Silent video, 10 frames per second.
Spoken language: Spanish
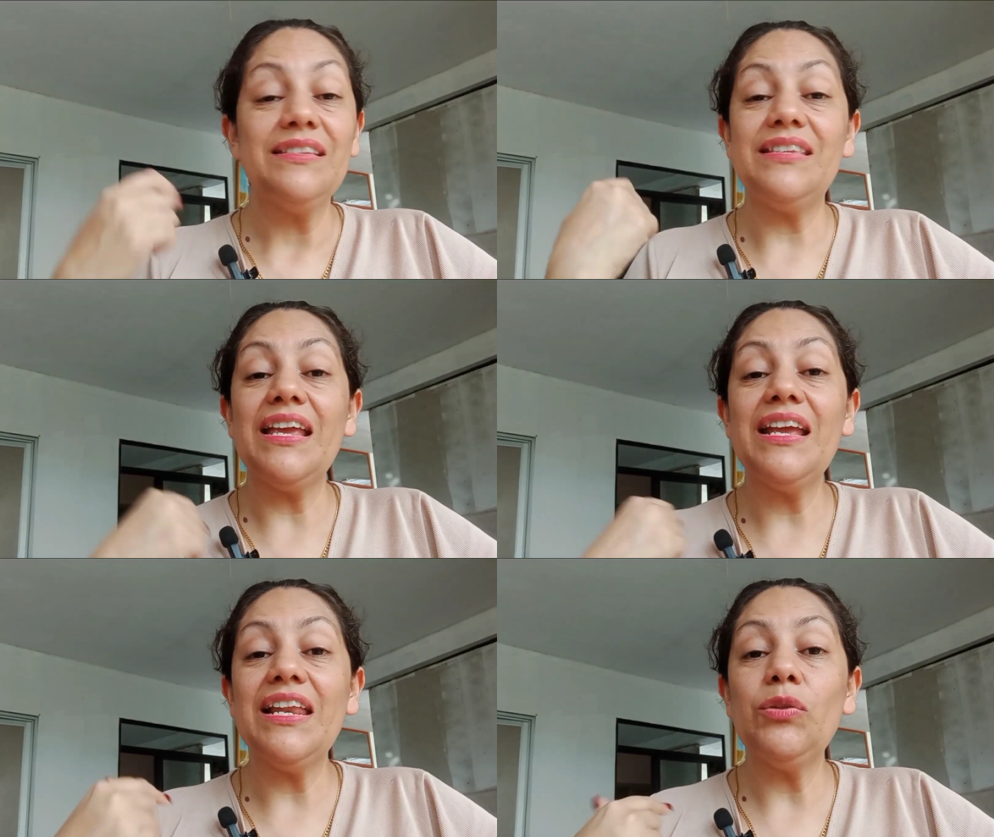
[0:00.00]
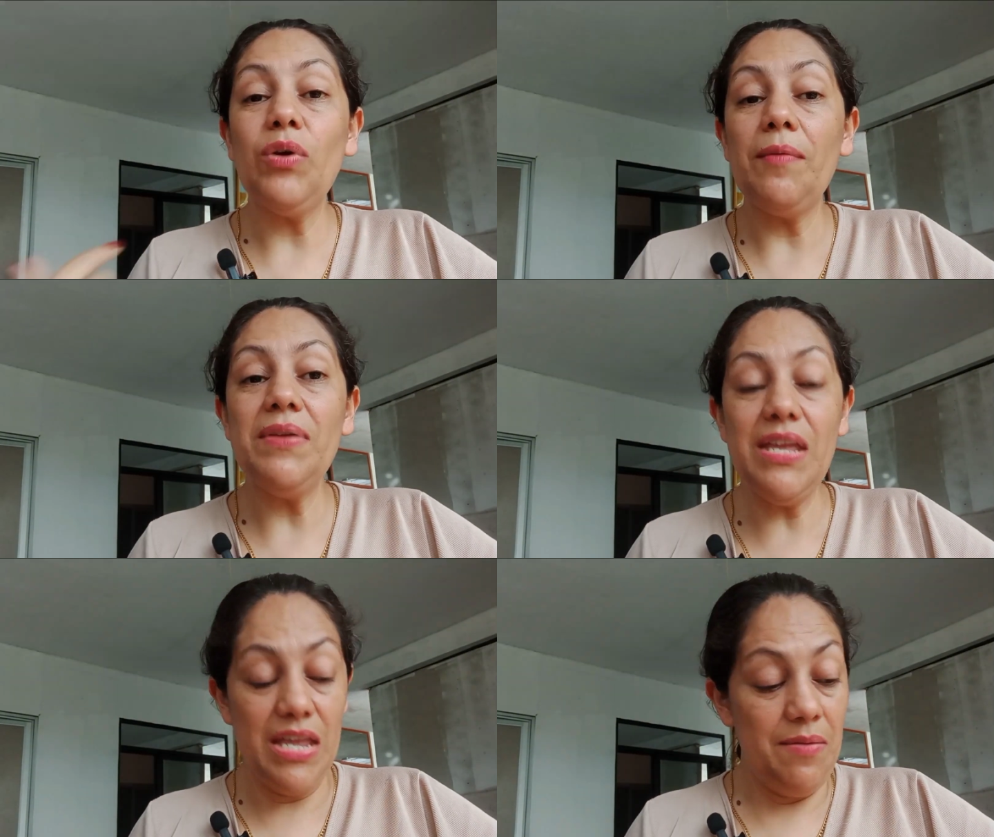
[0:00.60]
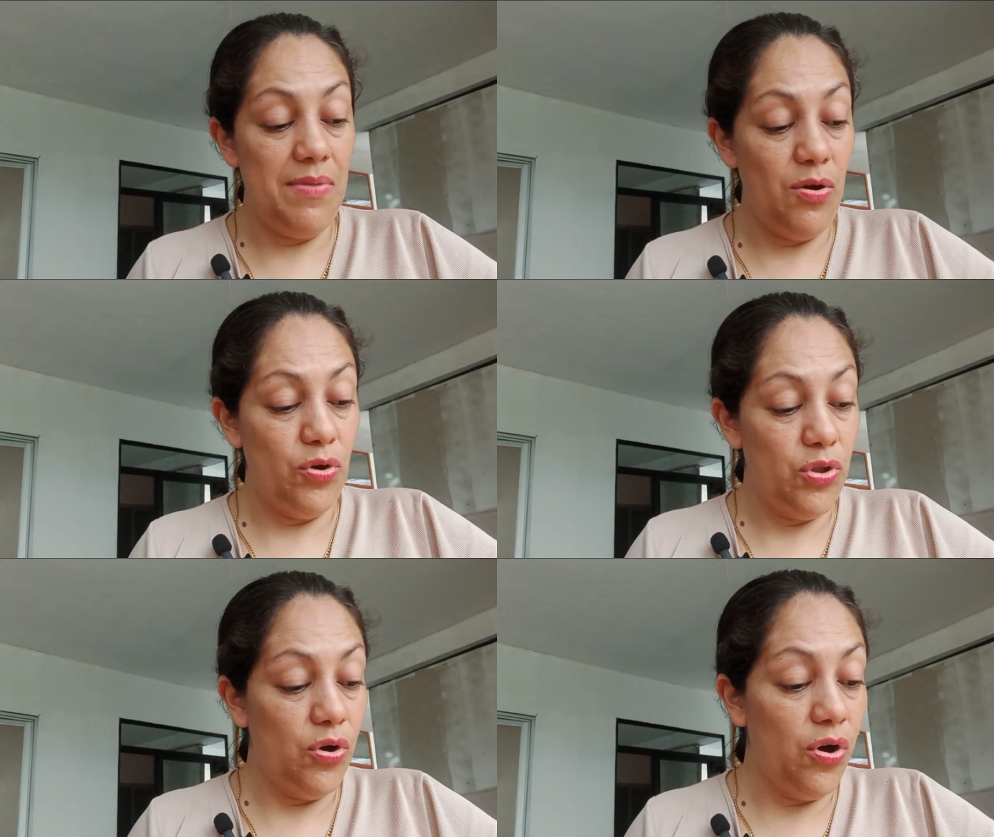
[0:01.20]
Se inclinó a mí y me
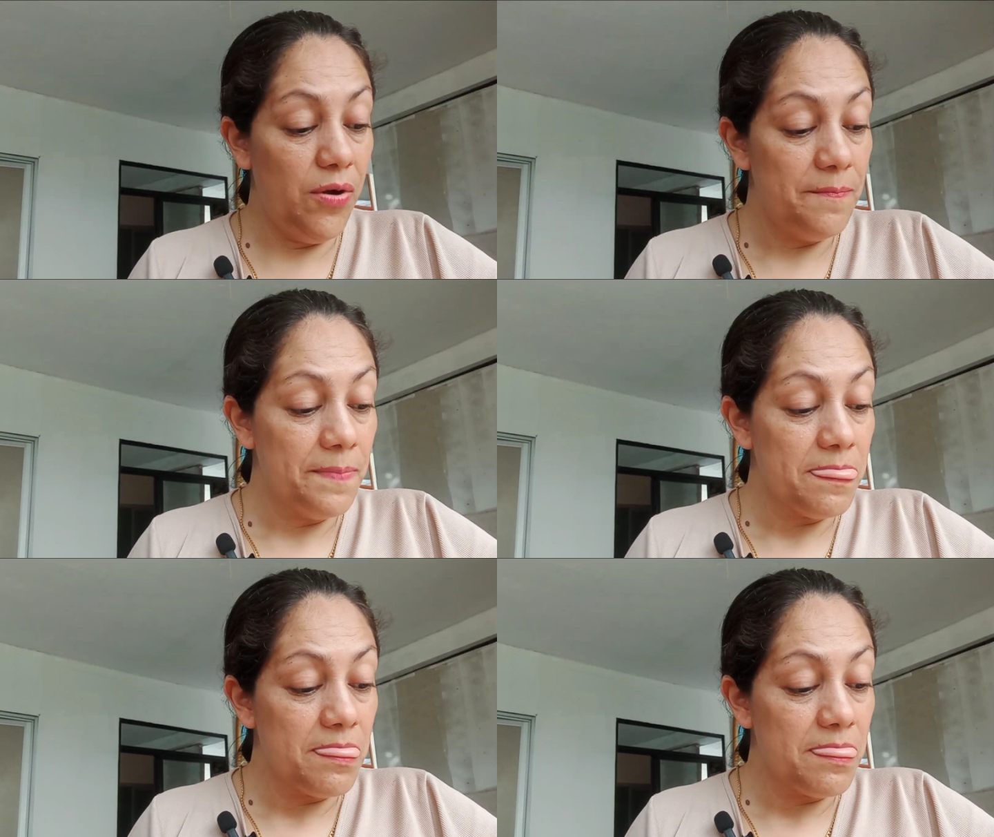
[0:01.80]
oyó,